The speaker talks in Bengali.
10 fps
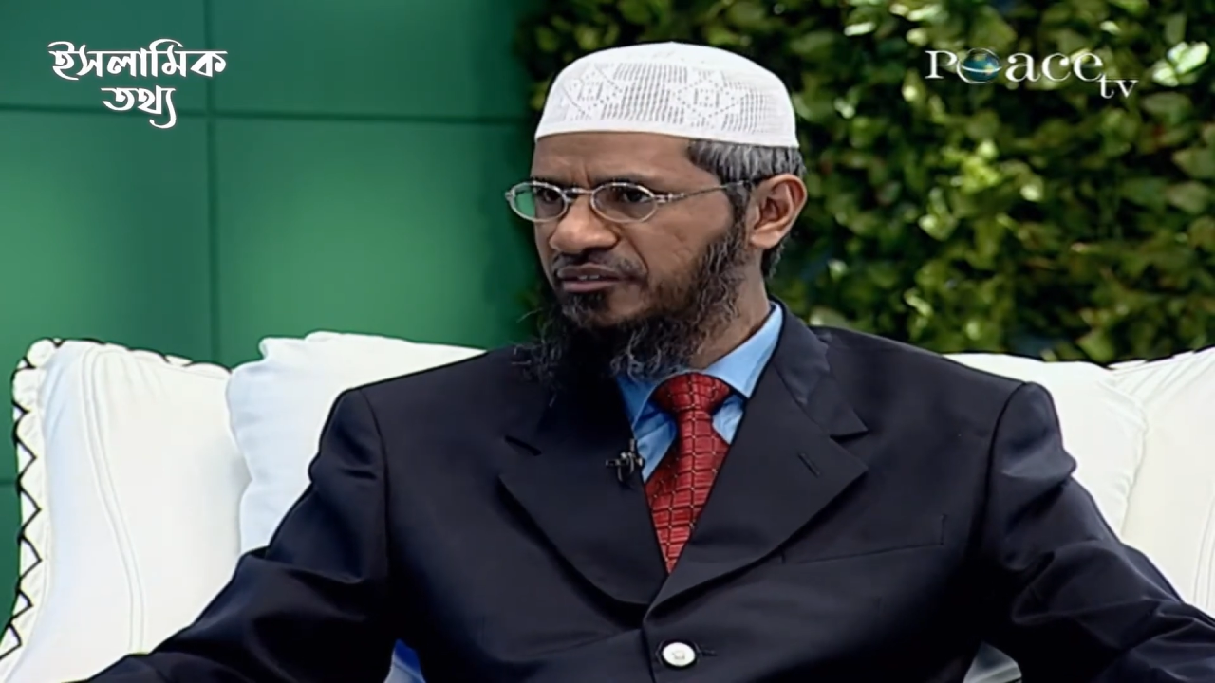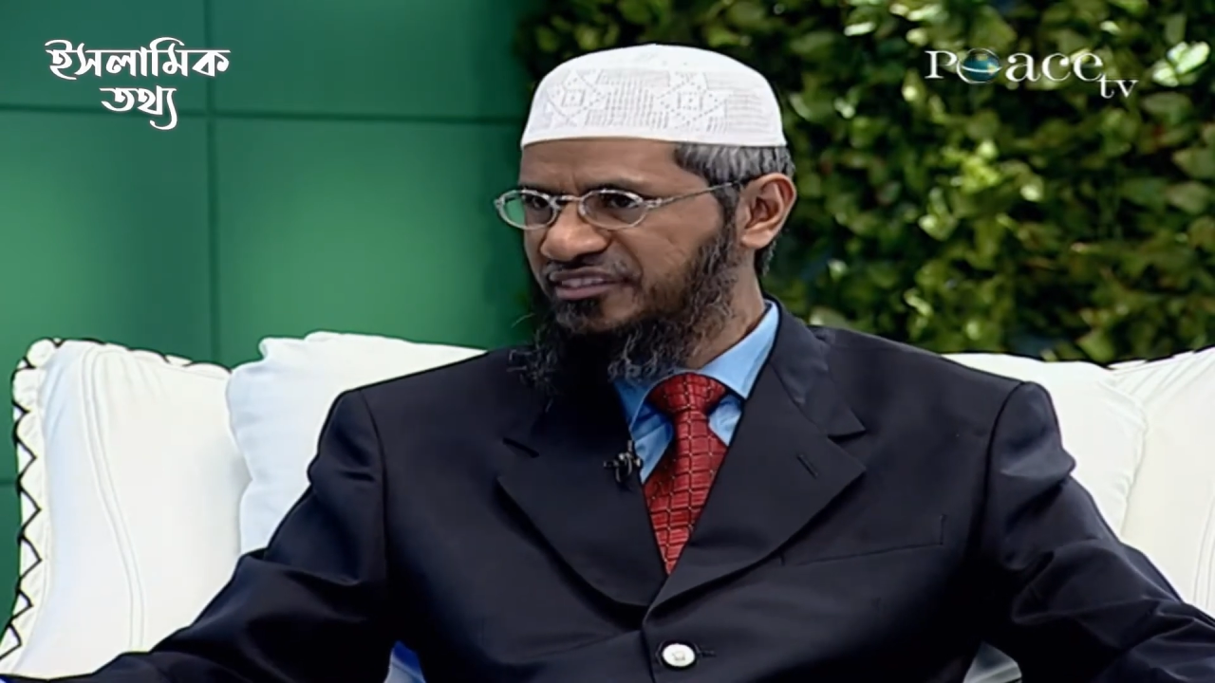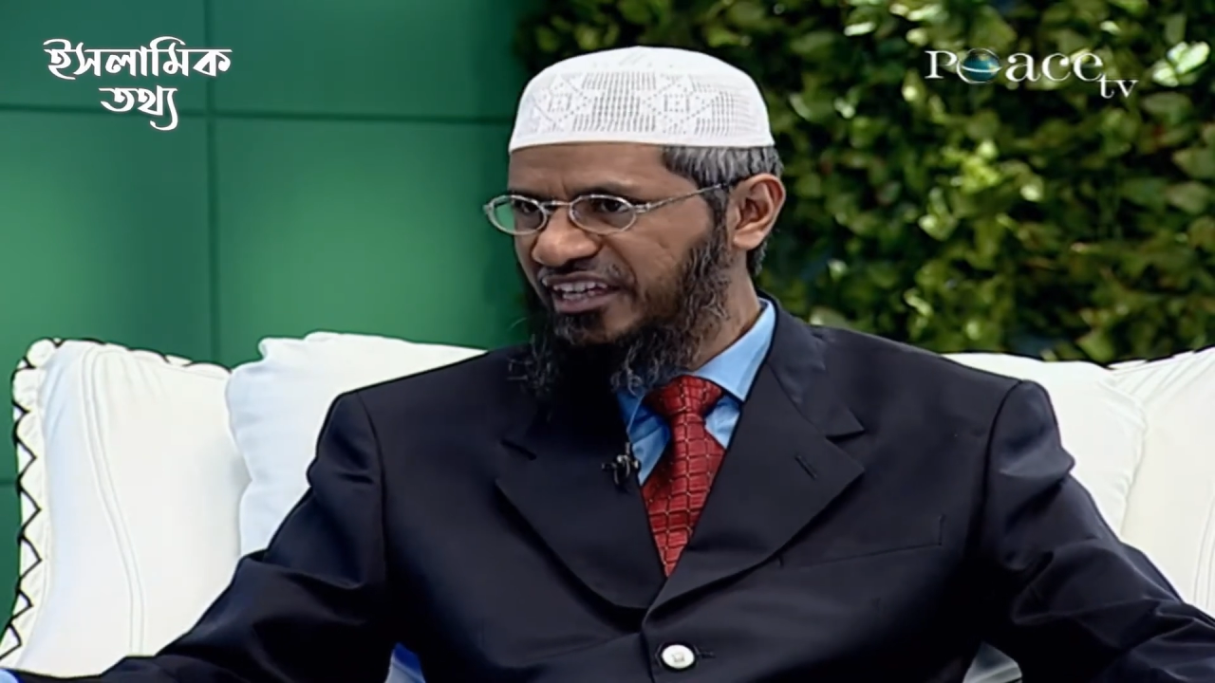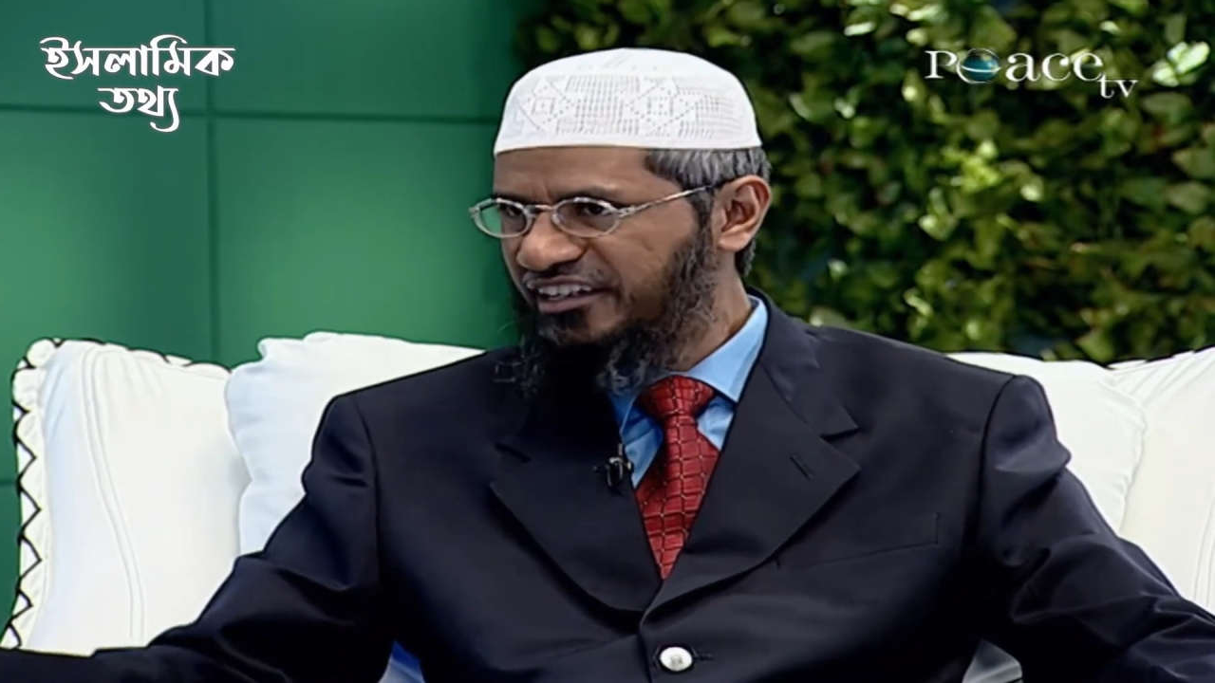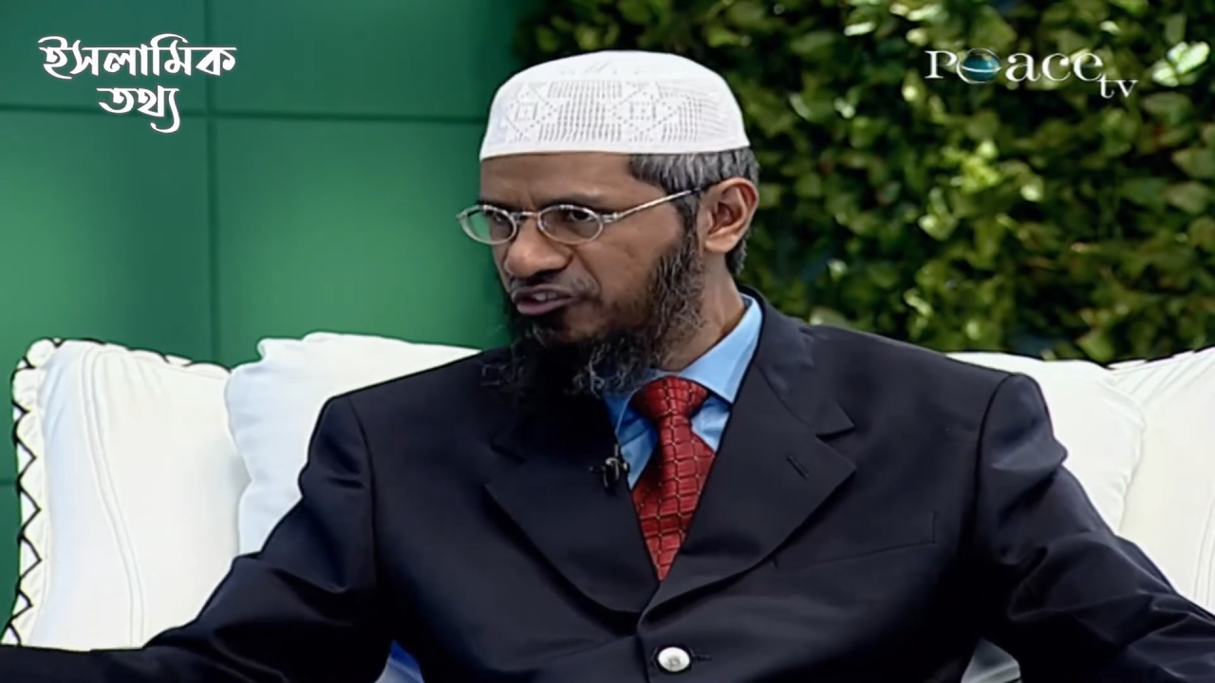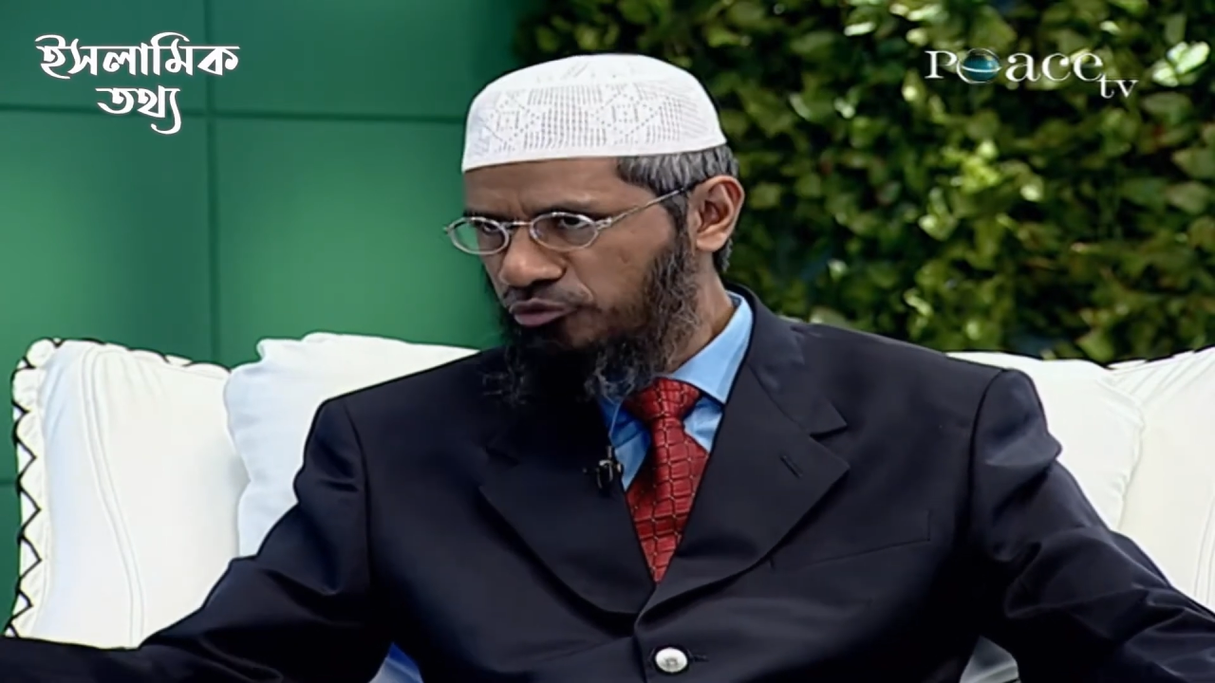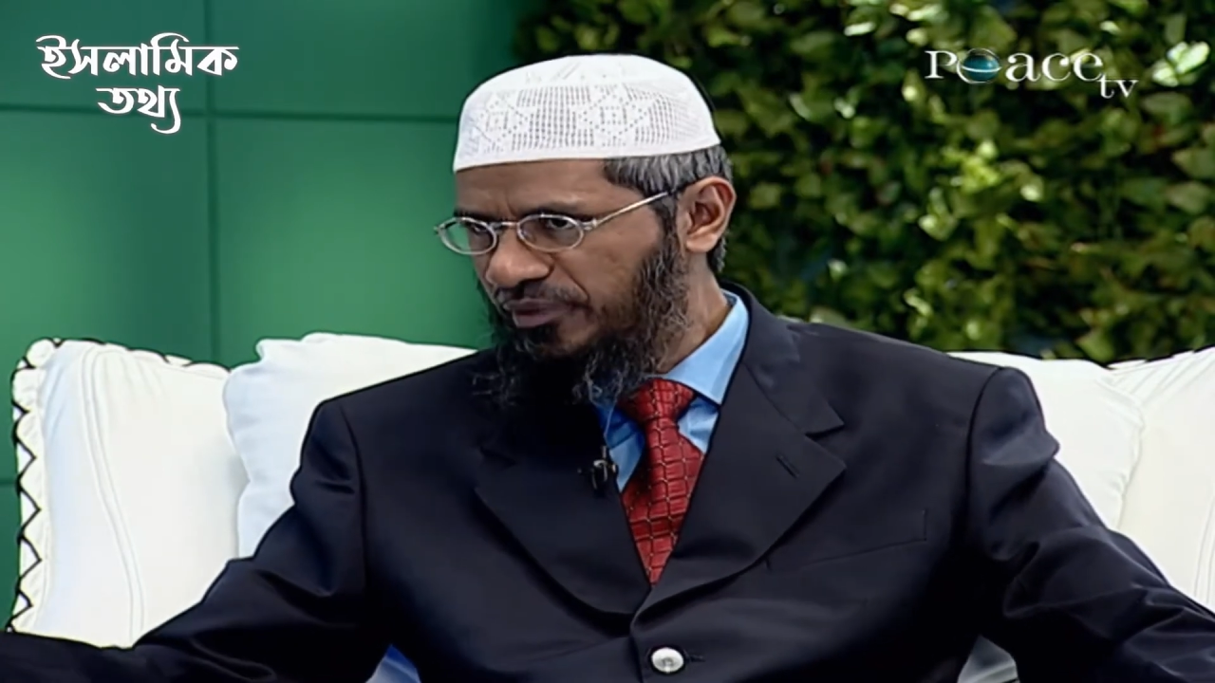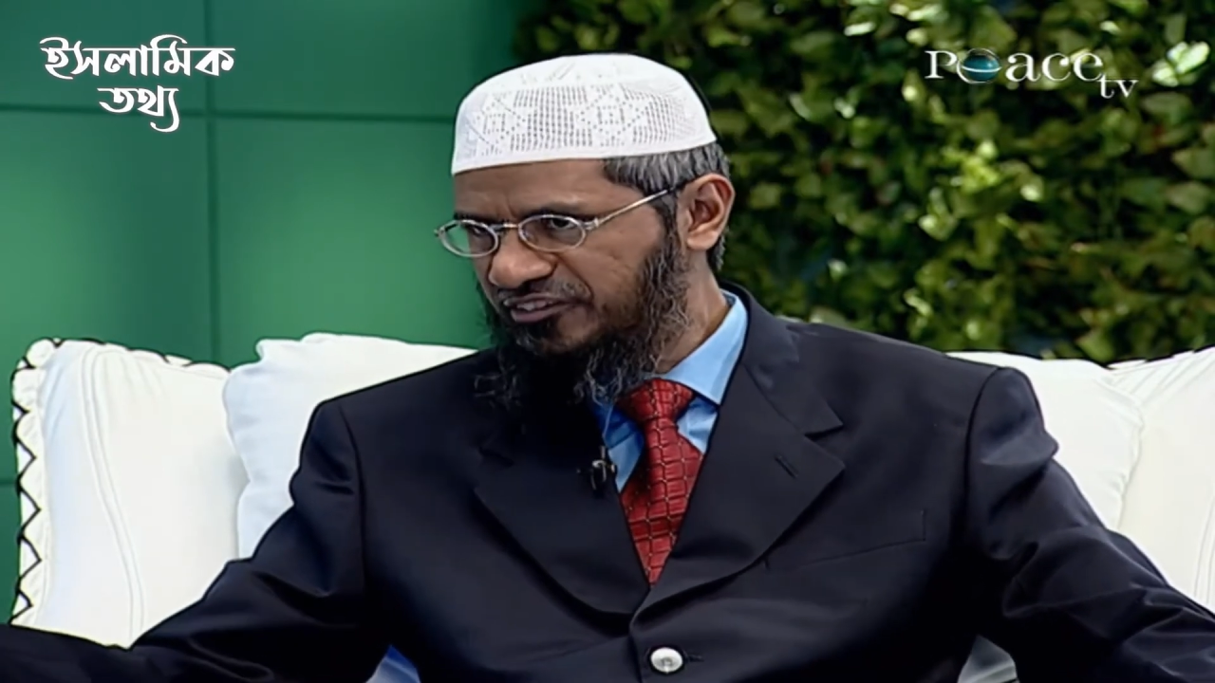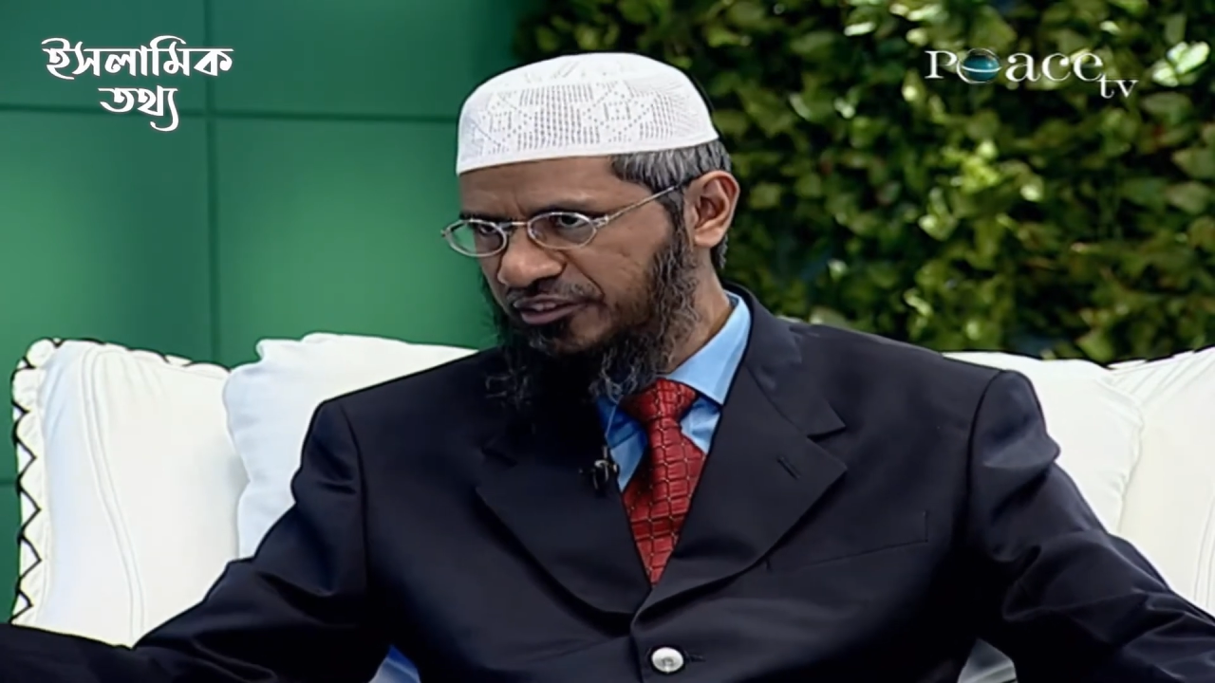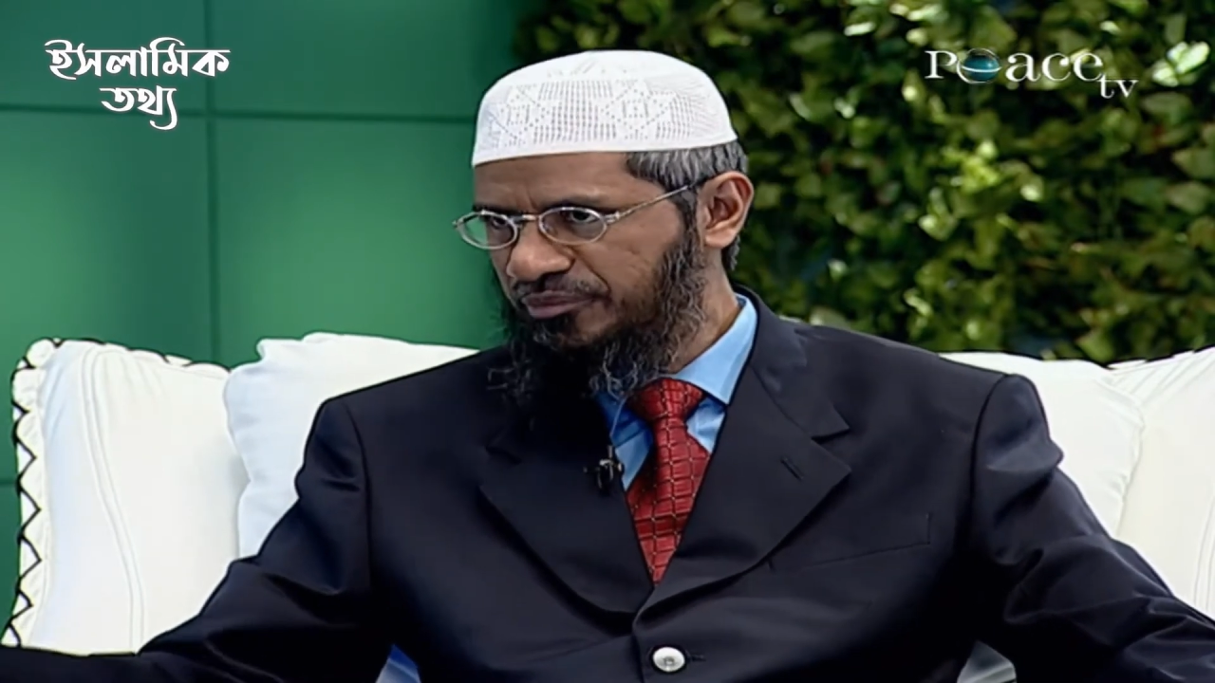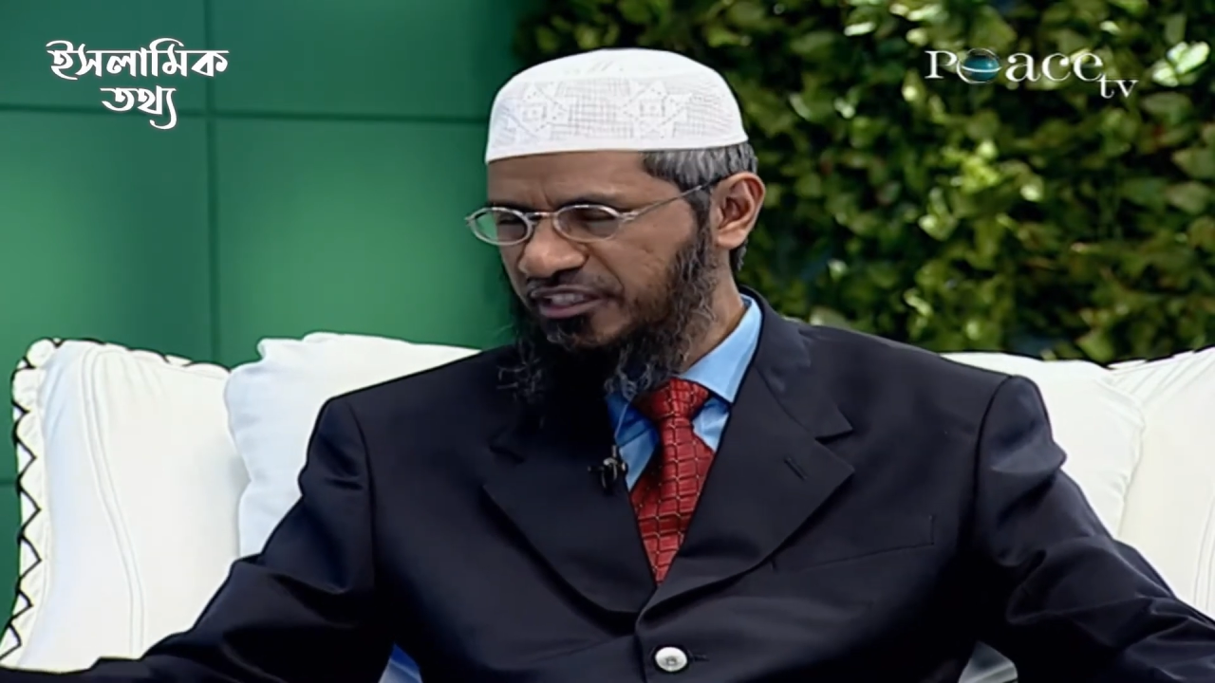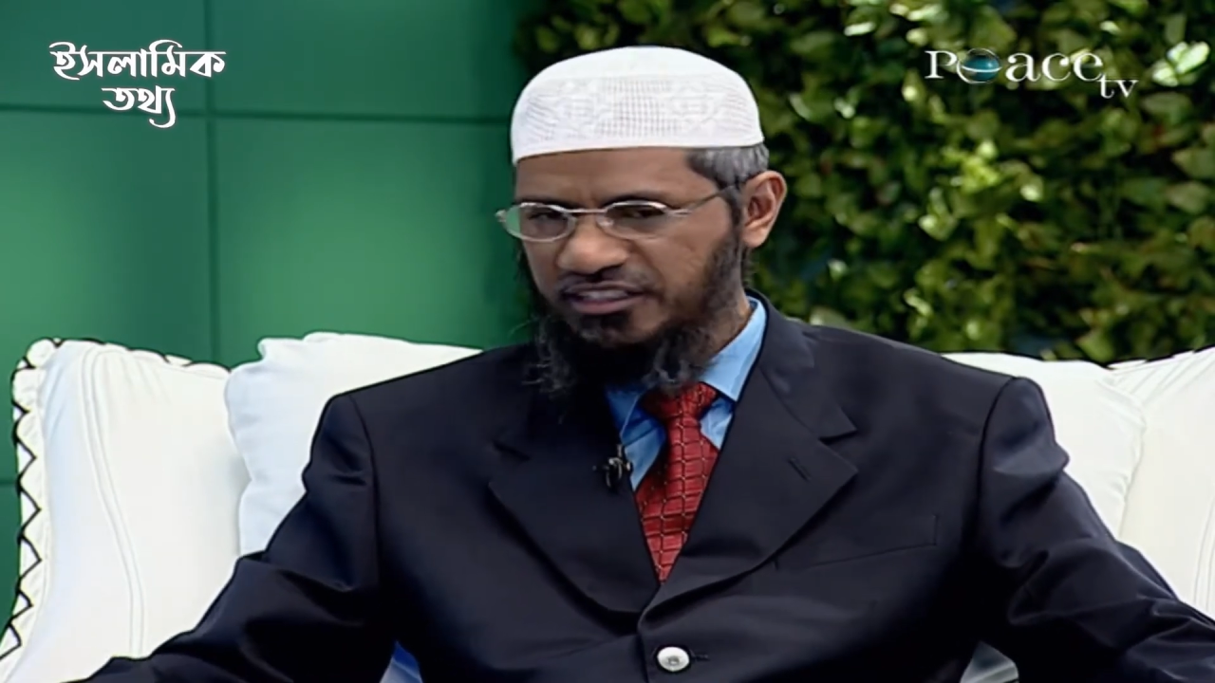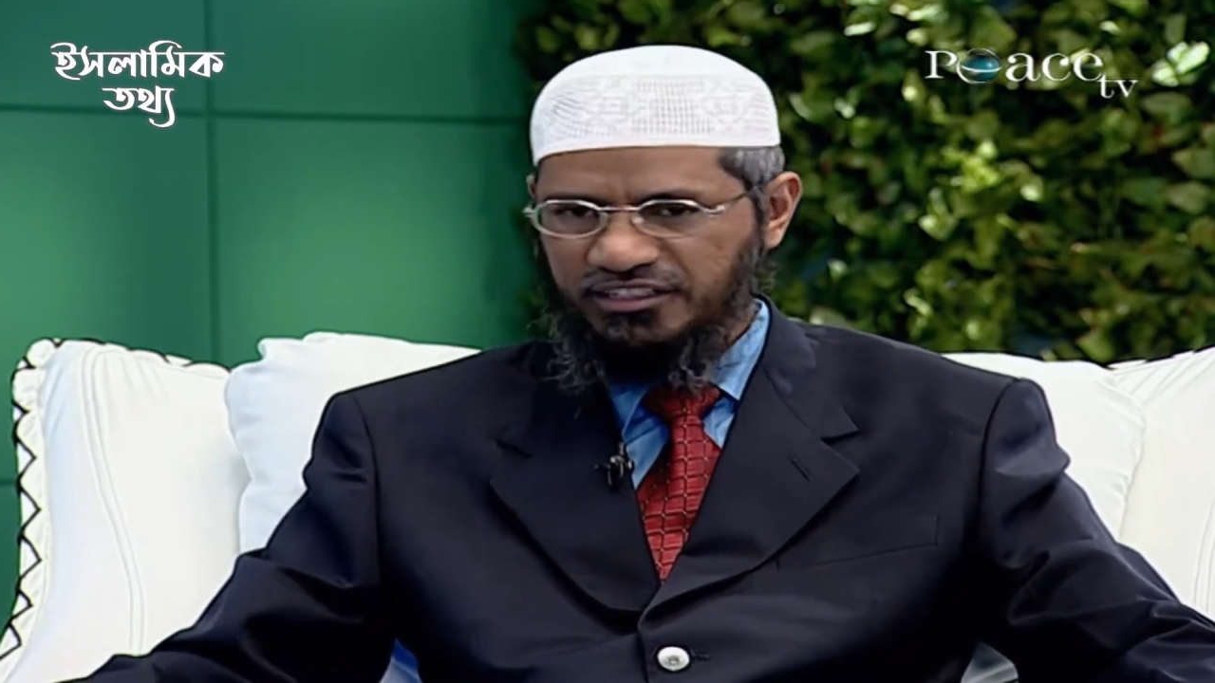সেটা গ্রহণ করা হবে